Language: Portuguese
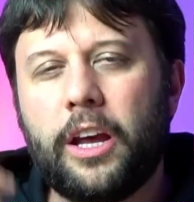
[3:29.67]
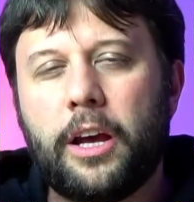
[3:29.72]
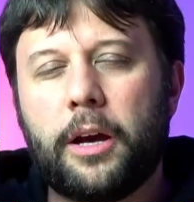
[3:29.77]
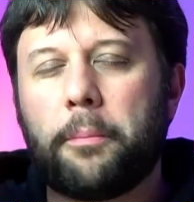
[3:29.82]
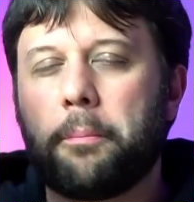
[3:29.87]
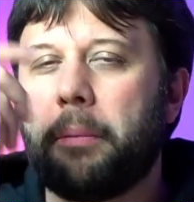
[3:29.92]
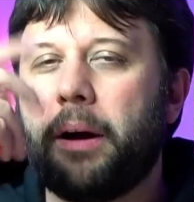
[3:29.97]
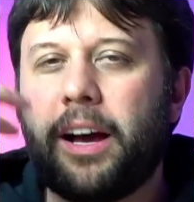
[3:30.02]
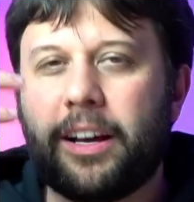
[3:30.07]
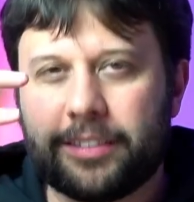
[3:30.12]

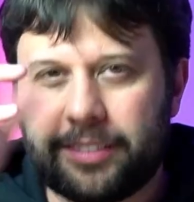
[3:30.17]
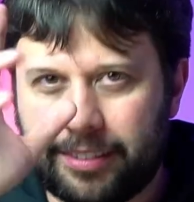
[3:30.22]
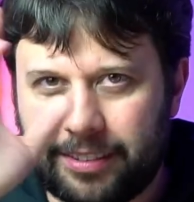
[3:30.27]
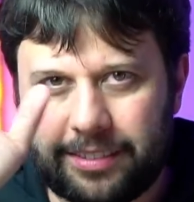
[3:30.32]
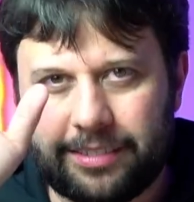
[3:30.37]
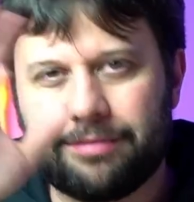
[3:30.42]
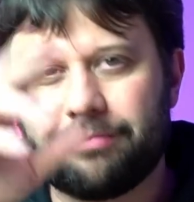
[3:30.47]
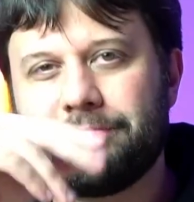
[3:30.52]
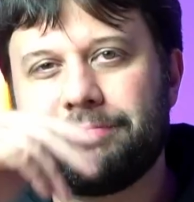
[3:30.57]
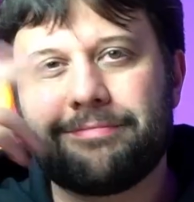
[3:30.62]

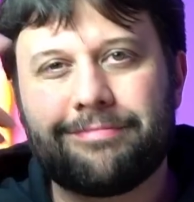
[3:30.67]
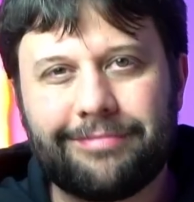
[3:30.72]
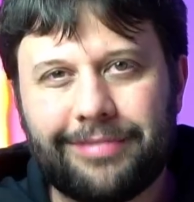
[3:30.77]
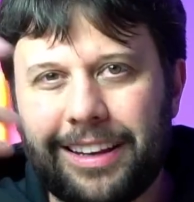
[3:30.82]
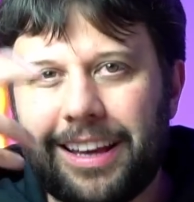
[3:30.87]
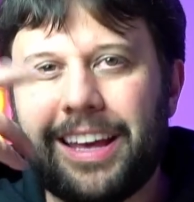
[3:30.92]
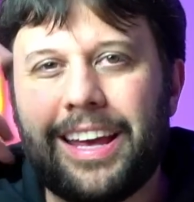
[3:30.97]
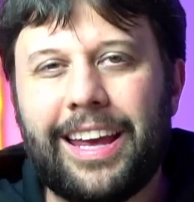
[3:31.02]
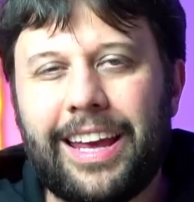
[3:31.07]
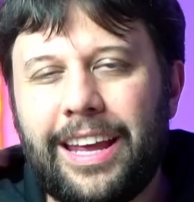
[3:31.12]
mas
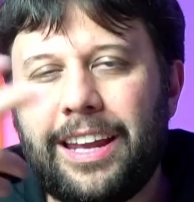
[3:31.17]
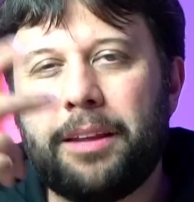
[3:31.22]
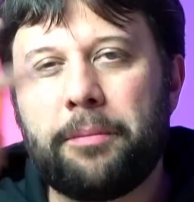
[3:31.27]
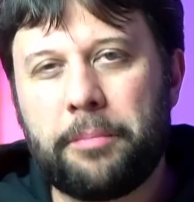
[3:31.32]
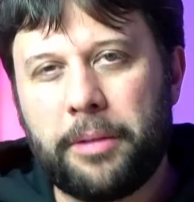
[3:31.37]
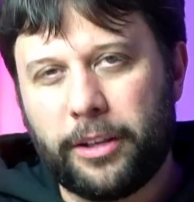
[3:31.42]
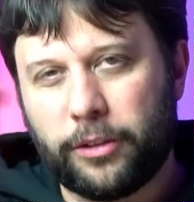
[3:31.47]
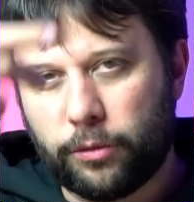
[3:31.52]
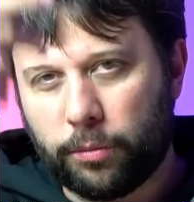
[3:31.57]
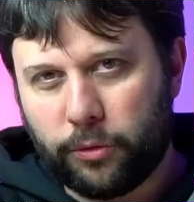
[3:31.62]
ele
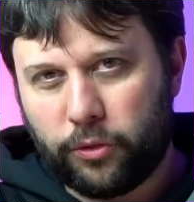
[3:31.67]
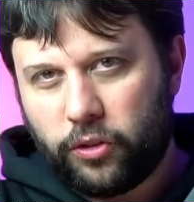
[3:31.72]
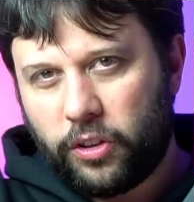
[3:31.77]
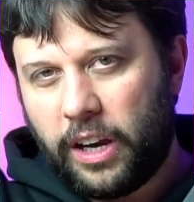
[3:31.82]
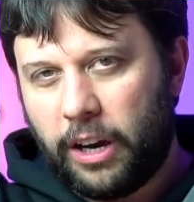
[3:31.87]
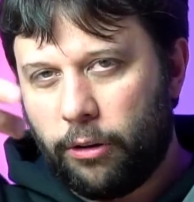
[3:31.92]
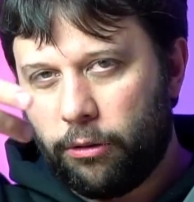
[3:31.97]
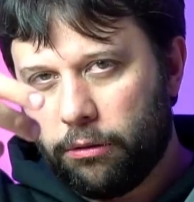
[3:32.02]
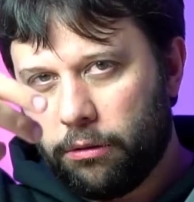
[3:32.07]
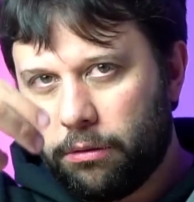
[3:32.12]
mesmo,
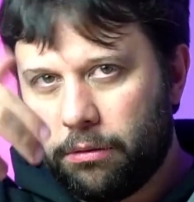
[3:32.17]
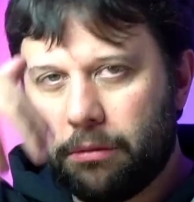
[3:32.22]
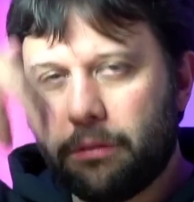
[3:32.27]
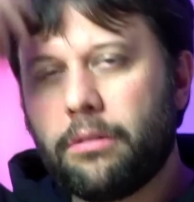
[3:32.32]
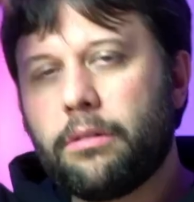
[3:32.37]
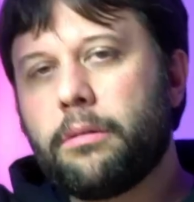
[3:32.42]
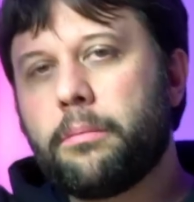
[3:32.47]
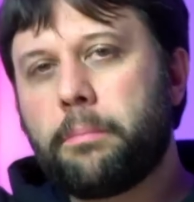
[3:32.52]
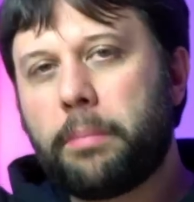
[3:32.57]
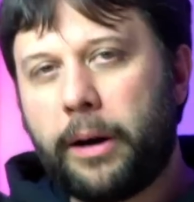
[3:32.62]
Saulo,
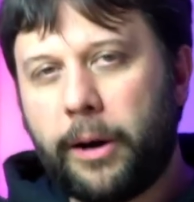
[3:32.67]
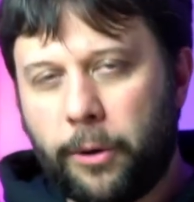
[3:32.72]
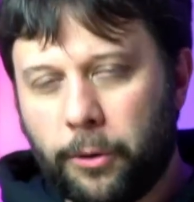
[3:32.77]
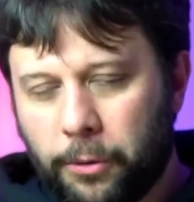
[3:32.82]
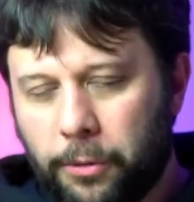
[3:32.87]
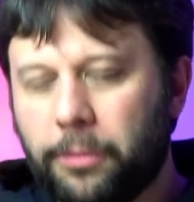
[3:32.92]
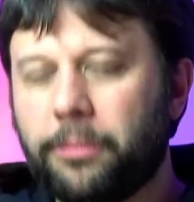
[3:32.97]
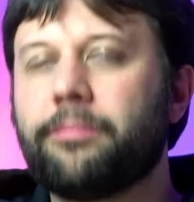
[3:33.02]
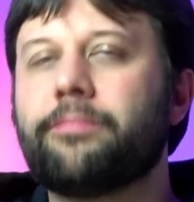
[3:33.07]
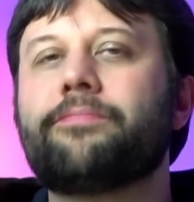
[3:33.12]

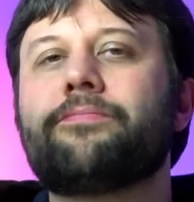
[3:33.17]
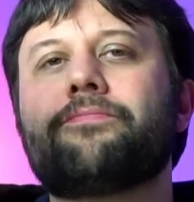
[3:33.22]
Paulo,